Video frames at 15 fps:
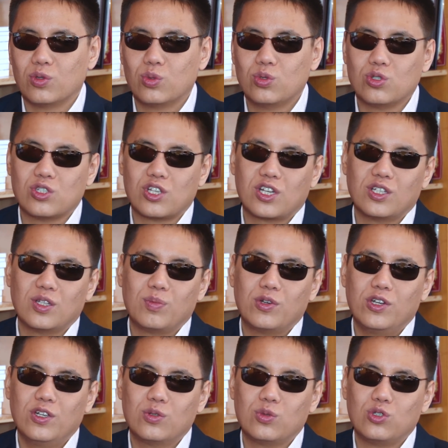То есть
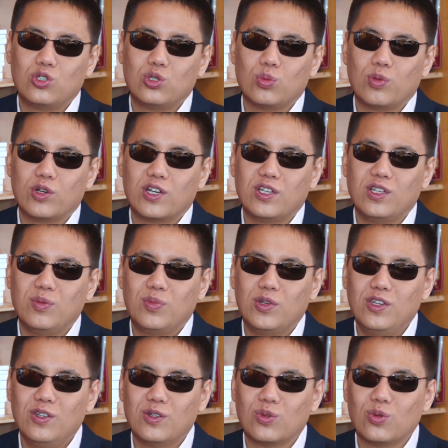законопроект еще пока не
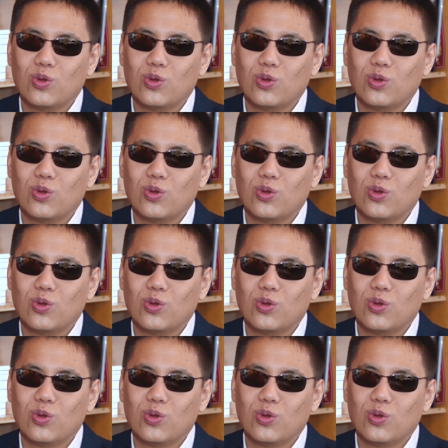принят,